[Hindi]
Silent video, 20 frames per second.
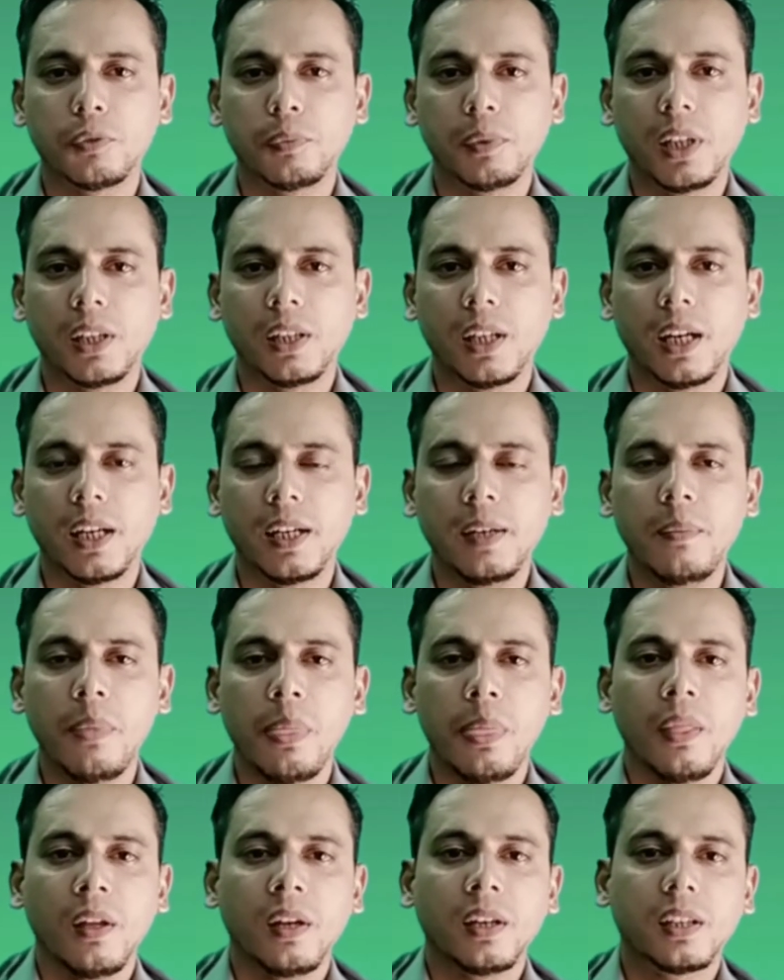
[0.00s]
में नहीं आया
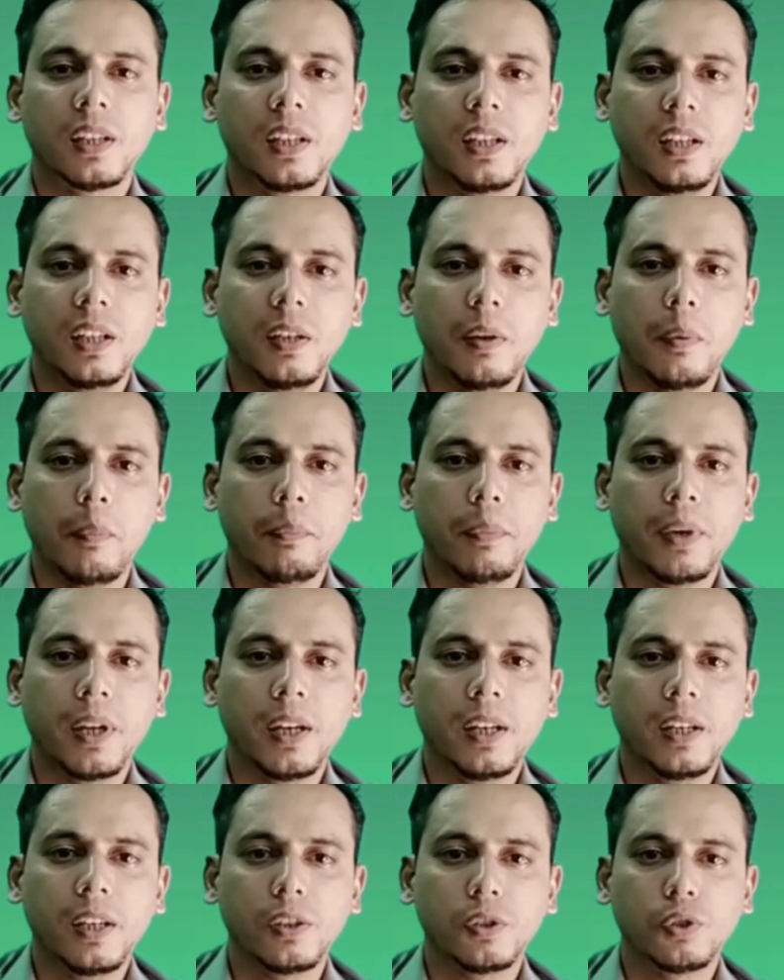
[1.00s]
कि
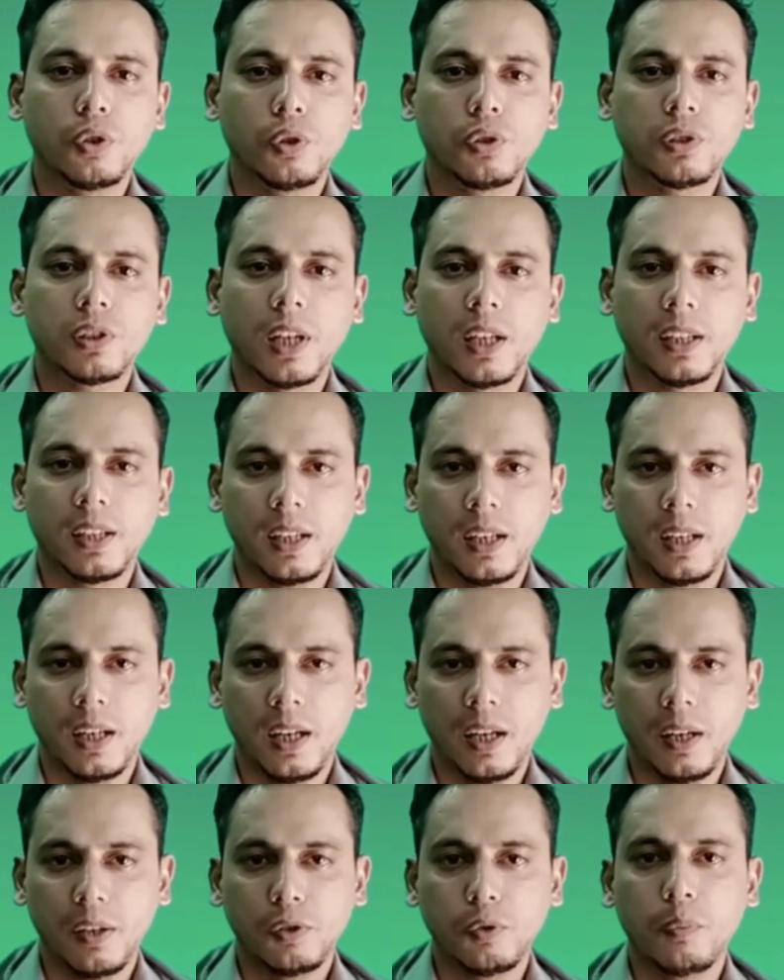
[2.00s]
मेरे जो चैनल
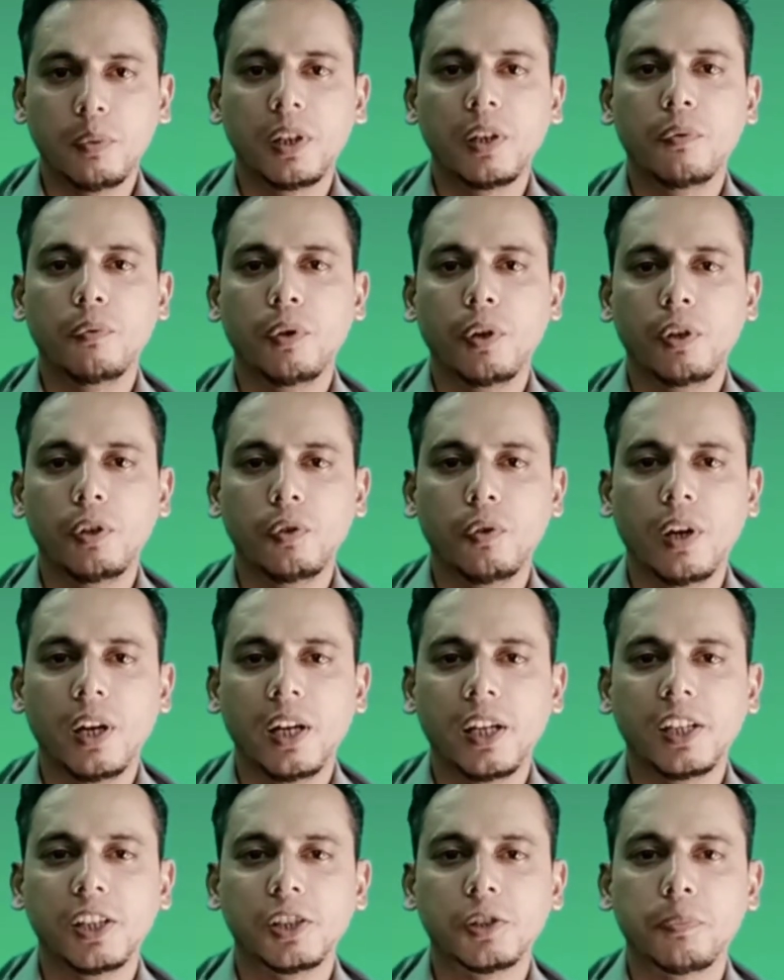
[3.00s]
है जो मेरी वीडियो है
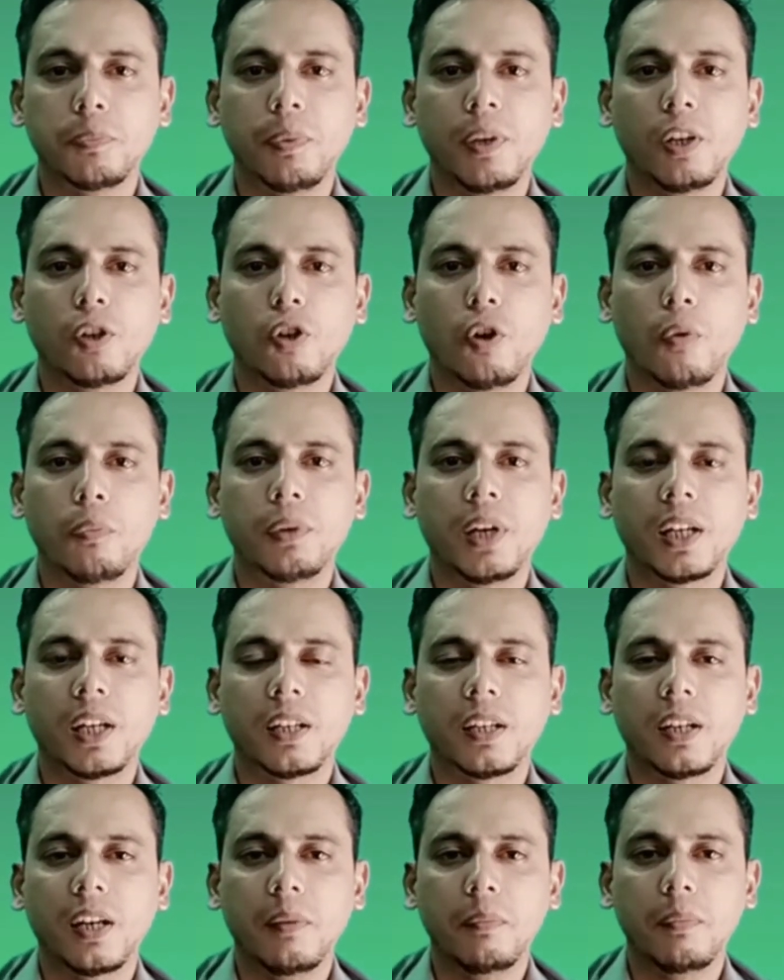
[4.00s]
इस पर कॉपीराइट
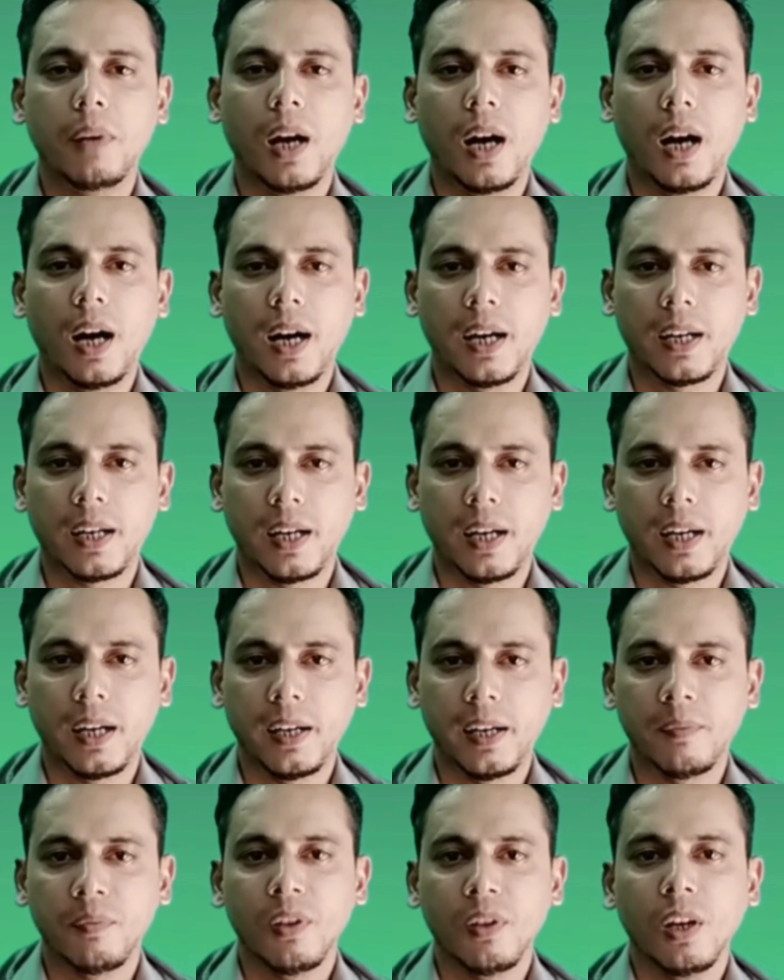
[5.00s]
क्लेम आ रहा
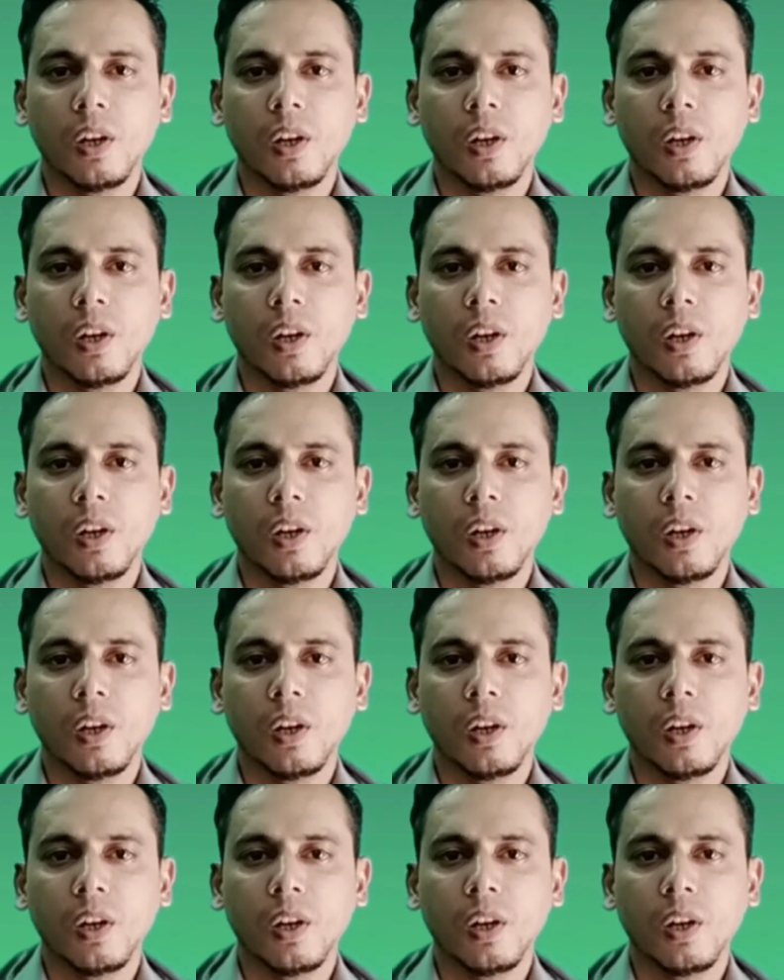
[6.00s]
है